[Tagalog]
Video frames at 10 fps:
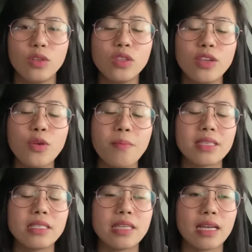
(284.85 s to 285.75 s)
yun din yung
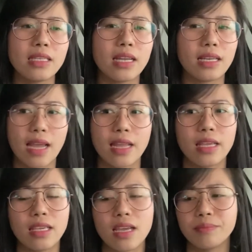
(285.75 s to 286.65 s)
message sa kanya ng
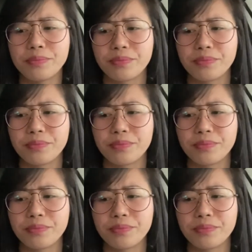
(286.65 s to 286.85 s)
nanay niya.